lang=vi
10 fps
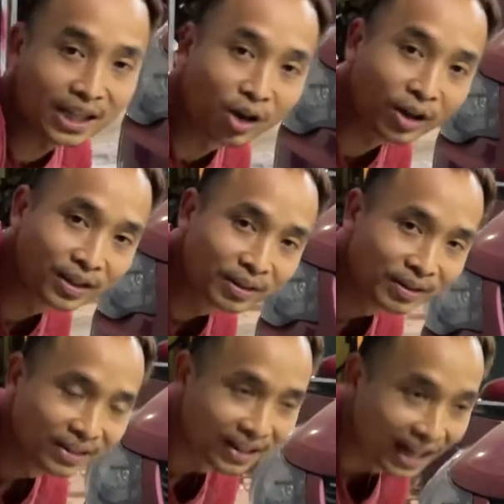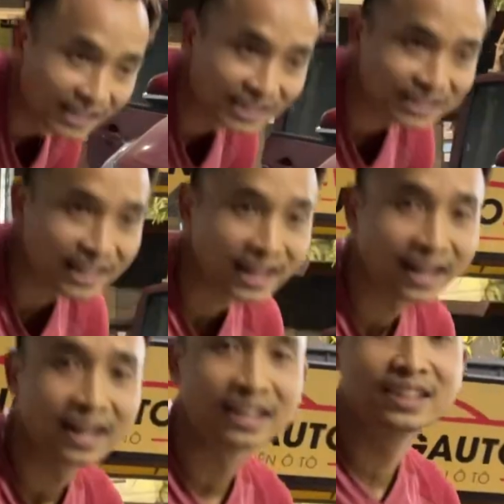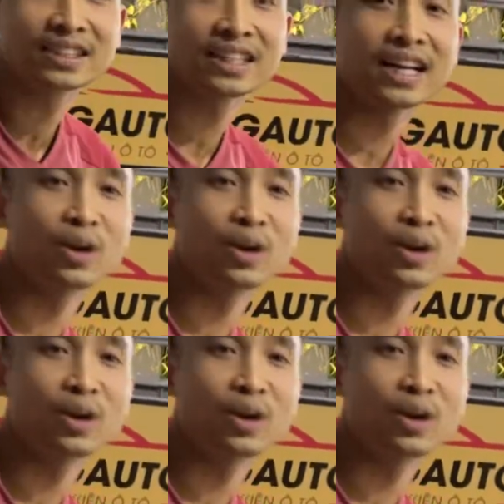rồi à, Chiếc xe này là chiếc xe